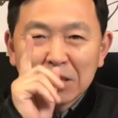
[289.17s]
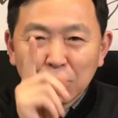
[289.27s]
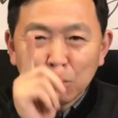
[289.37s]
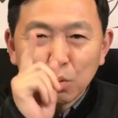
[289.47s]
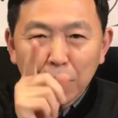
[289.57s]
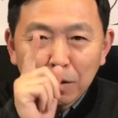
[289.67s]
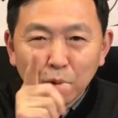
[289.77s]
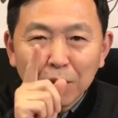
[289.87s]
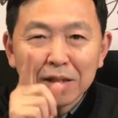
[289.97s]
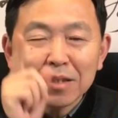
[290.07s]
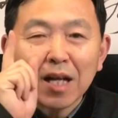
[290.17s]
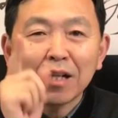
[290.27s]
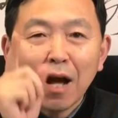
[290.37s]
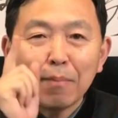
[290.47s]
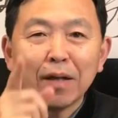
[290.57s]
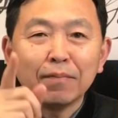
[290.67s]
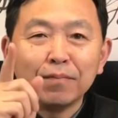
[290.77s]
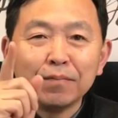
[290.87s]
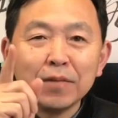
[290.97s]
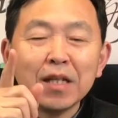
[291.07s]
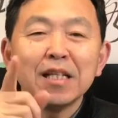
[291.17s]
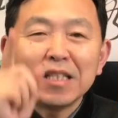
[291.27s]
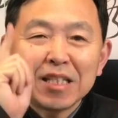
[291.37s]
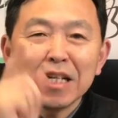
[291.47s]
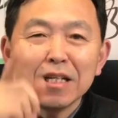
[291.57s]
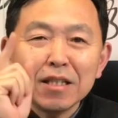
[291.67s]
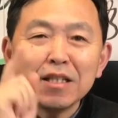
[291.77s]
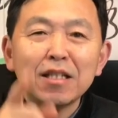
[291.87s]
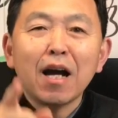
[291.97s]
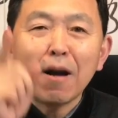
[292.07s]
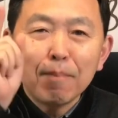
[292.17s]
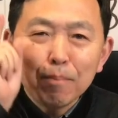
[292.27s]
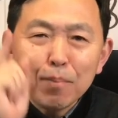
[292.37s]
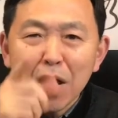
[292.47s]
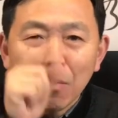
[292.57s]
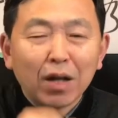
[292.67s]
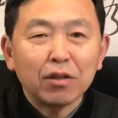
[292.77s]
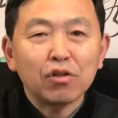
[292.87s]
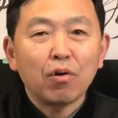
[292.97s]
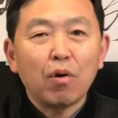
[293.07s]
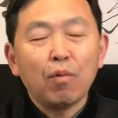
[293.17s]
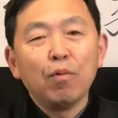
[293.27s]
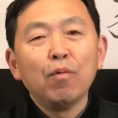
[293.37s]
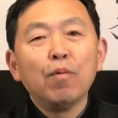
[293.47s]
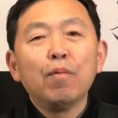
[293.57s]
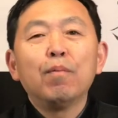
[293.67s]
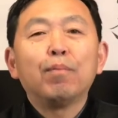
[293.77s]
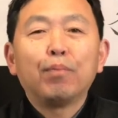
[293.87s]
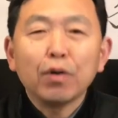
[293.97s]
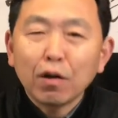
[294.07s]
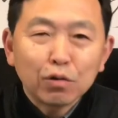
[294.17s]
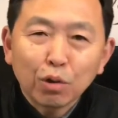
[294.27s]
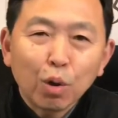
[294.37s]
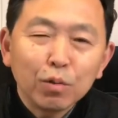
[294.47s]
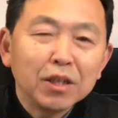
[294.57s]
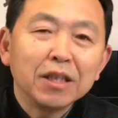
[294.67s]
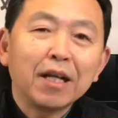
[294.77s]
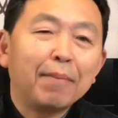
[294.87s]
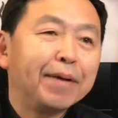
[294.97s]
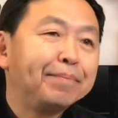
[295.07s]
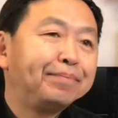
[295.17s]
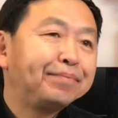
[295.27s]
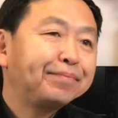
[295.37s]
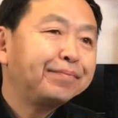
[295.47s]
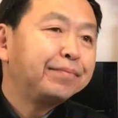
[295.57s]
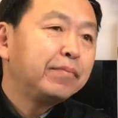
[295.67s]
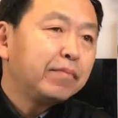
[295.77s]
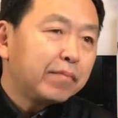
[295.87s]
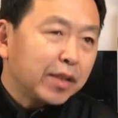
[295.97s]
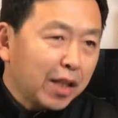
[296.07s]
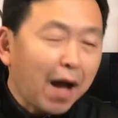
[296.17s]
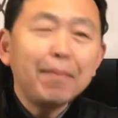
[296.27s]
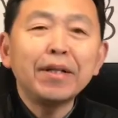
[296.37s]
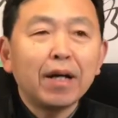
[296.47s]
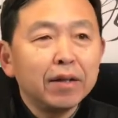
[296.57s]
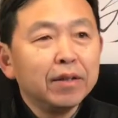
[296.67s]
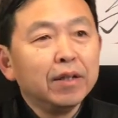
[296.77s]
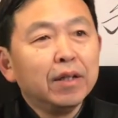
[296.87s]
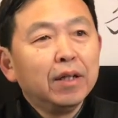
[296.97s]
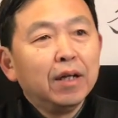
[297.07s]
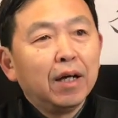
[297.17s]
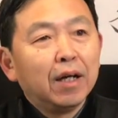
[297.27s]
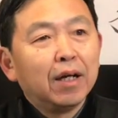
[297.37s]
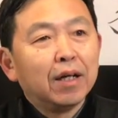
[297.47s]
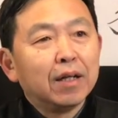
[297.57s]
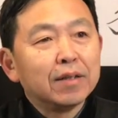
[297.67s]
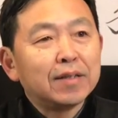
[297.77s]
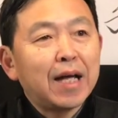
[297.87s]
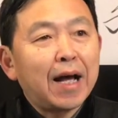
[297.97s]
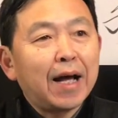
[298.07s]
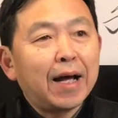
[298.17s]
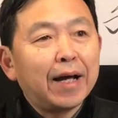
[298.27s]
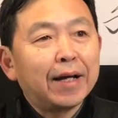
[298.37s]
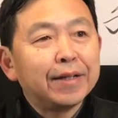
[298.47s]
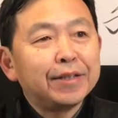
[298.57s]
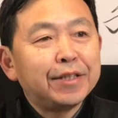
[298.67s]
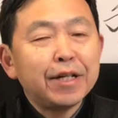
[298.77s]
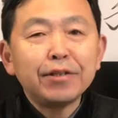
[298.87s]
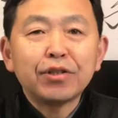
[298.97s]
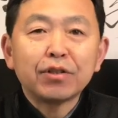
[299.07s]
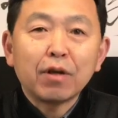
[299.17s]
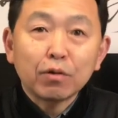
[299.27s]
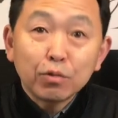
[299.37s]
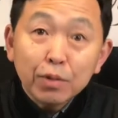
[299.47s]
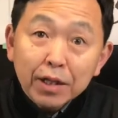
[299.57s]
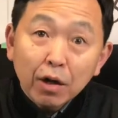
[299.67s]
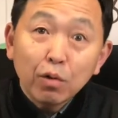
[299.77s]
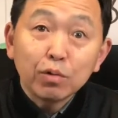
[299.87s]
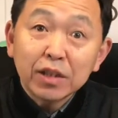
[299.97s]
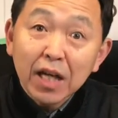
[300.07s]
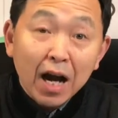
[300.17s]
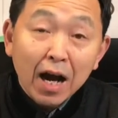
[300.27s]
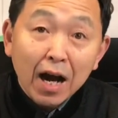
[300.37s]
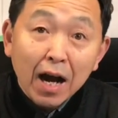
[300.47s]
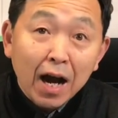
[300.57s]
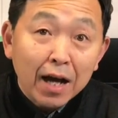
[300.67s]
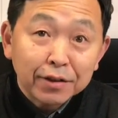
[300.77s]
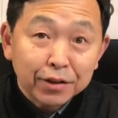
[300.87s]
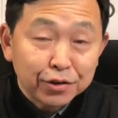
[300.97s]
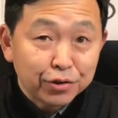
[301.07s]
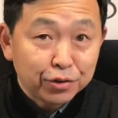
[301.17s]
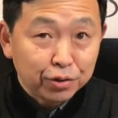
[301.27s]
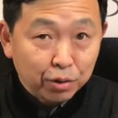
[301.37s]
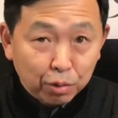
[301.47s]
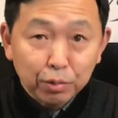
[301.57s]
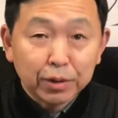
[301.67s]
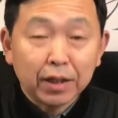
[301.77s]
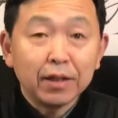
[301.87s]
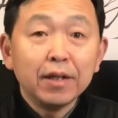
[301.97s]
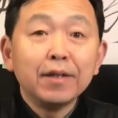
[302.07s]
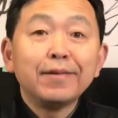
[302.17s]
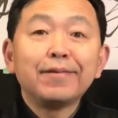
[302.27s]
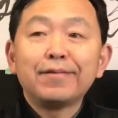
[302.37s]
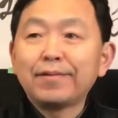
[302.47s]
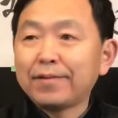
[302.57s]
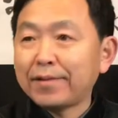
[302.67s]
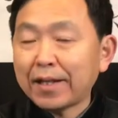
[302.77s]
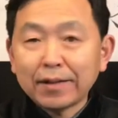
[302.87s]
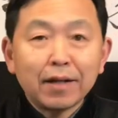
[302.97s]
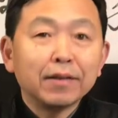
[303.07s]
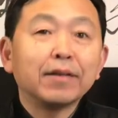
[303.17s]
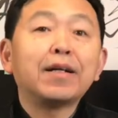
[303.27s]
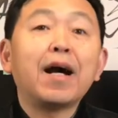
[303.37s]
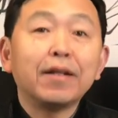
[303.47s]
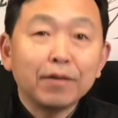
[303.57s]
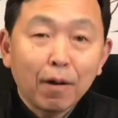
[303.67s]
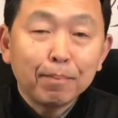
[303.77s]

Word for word: 绝对在他们行将灭亡的时候，不要去同情他们。他们呢，呃，在坚持到最后强悍的时候呢。在当看到